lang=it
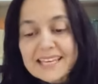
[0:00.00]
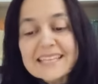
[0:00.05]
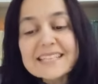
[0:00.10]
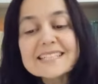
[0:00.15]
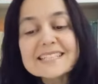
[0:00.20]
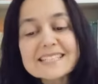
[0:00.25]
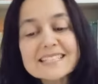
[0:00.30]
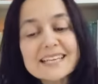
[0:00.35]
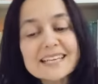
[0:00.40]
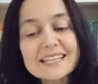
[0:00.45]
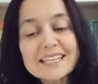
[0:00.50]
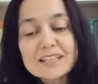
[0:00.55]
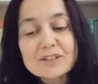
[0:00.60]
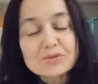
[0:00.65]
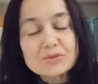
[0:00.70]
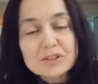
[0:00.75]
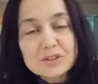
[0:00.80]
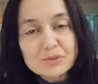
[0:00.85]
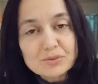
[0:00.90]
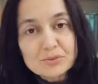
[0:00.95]
Il
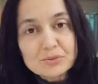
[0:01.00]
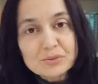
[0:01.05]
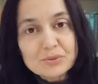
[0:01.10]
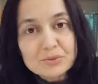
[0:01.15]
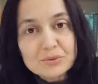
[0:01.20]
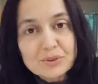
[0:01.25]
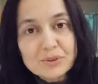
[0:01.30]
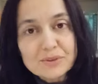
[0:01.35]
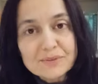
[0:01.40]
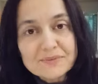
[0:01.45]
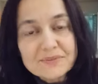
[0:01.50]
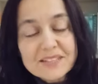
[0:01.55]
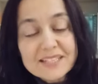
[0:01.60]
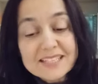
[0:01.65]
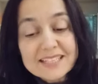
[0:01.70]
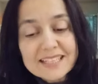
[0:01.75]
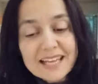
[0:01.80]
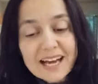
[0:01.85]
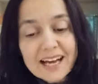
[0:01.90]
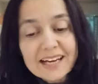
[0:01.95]
segreto di tutto
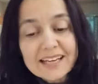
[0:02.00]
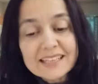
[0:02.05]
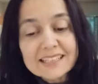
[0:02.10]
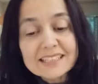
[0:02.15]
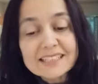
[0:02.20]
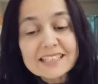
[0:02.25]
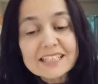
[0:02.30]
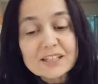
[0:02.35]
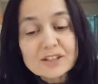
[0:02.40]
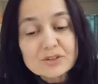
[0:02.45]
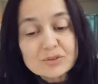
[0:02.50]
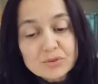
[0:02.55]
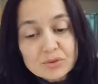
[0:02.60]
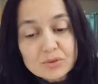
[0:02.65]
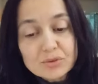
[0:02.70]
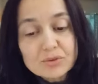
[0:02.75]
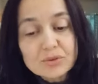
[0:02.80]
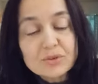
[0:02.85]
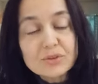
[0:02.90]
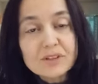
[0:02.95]
sta nel
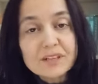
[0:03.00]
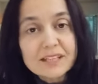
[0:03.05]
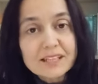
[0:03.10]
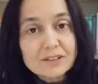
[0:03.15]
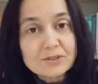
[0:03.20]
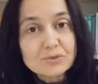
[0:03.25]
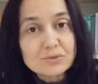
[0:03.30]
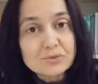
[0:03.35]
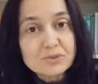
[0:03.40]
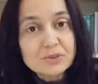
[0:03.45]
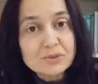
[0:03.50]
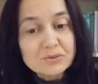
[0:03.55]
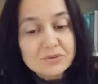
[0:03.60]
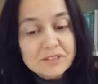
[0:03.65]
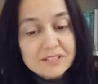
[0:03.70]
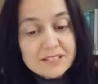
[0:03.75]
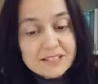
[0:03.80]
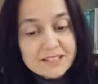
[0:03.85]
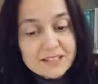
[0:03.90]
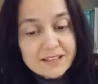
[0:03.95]
dono gratuito
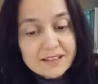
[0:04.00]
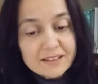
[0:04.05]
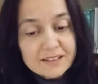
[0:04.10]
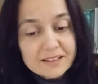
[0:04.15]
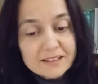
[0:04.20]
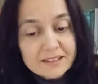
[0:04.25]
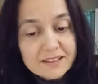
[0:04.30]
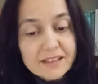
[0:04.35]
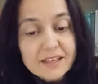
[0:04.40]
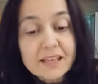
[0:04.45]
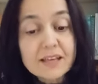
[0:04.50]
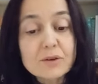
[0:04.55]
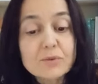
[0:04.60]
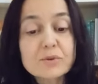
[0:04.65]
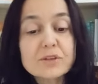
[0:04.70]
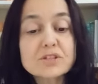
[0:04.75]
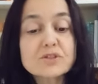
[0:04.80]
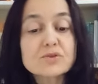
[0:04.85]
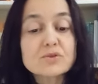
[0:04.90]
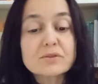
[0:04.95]
di sé e
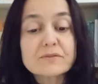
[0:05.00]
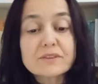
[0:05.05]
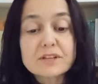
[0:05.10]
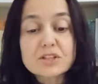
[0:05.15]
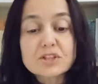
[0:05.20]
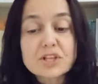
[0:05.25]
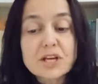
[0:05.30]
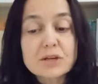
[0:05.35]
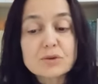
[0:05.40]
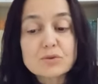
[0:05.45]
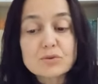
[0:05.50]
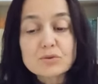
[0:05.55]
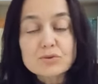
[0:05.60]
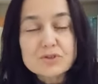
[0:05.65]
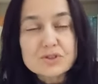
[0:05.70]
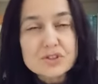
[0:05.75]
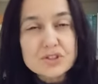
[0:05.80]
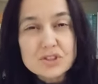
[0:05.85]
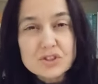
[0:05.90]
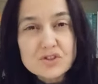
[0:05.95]
questo il Vangelo
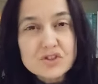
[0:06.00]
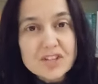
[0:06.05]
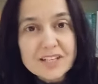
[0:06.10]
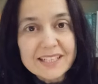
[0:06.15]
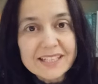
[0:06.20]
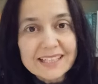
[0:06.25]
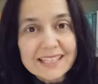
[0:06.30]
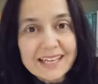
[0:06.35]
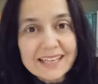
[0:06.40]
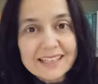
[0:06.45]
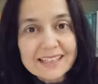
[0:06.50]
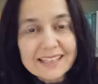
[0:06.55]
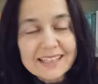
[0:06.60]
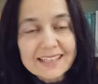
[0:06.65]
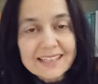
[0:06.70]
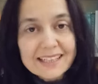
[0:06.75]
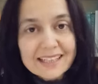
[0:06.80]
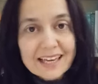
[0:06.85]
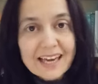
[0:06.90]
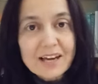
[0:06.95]
lo sigilla,
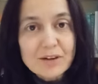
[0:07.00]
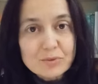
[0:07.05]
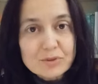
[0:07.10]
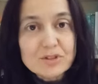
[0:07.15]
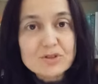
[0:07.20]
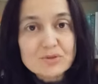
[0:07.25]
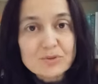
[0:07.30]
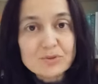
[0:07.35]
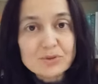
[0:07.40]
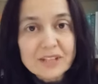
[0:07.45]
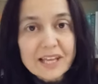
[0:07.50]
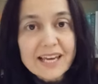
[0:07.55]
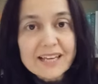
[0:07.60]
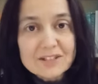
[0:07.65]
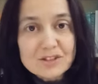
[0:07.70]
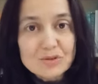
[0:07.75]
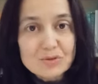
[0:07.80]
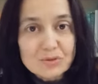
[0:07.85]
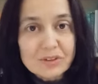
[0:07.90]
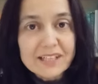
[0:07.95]
eh, questo
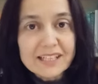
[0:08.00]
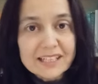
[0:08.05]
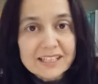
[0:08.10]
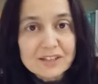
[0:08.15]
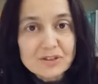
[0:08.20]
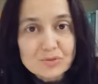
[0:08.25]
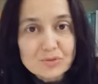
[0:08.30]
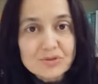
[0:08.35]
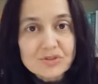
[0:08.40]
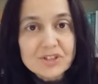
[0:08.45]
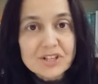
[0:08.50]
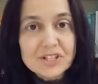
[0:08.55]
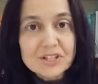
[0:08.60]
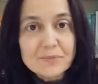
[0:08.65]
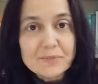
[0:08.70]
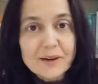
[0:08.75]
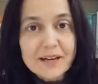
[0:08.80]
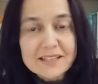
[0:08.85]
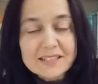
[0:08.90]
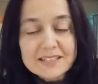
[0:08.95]
testo che la liturgia
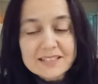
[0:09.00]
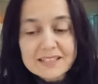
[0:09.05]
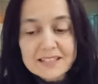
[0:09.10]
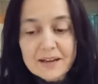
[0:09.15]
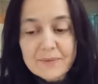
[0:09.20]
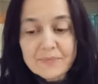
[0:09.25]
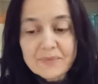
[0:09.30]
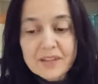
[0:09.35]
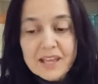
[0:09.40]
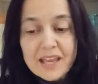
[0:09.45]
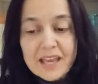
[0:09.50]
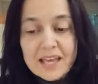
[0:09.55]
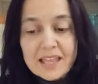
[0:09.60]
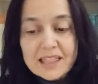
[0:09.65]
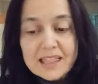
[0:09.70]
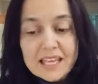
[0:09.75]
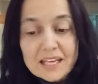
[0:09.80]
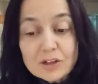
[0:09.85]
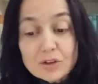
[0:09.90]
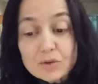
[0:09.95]
ci passa,
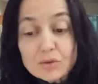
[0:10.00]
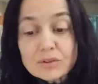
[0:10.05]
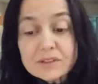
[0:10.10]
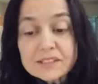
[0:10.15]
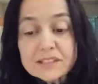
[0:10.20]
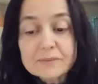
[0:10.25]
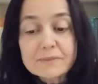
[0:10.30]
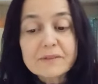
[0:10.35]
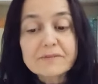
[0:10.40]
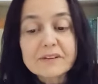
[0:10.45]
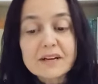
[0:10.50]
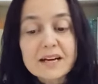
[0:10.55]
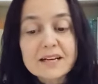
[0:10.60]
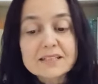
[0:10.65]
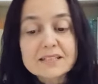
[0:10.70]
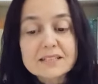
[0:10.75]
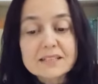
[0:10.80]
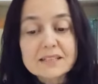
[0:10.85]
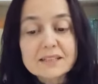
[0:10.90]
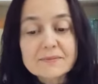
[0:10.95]
nell'ultima
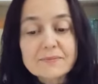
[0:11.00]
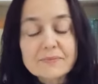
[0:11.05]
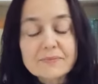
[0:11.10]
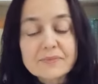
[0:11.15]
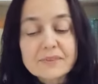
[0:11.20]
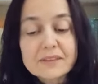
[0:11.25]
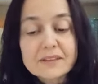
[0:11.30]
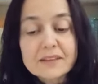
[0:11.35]
frase.